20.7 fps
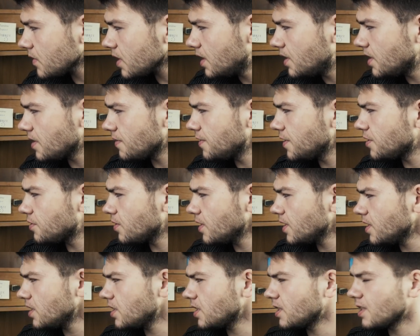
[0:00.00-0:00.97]

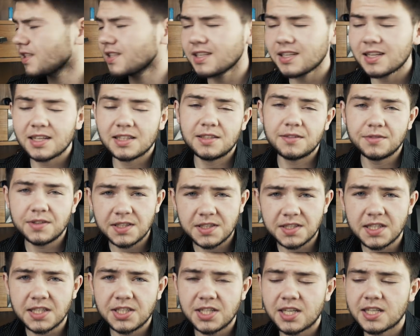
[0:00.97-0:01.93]
zafiksujecie się na negatywnych
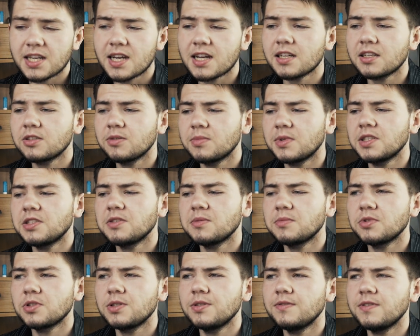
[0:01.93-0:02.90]
zdarzeniach, to bardzo
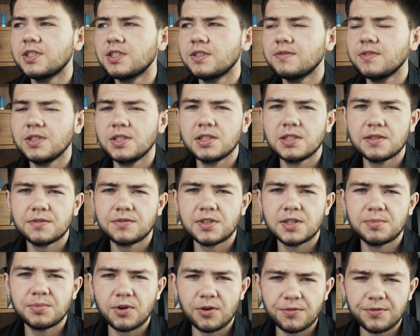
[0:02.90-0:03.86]
możliwe, że wejdziecie w
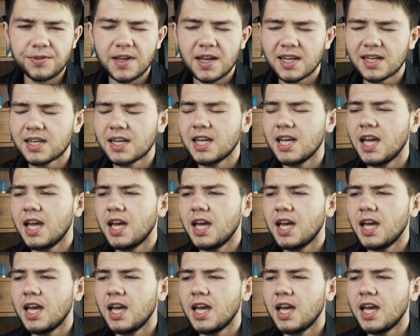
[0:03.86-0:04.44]
tryb ofiar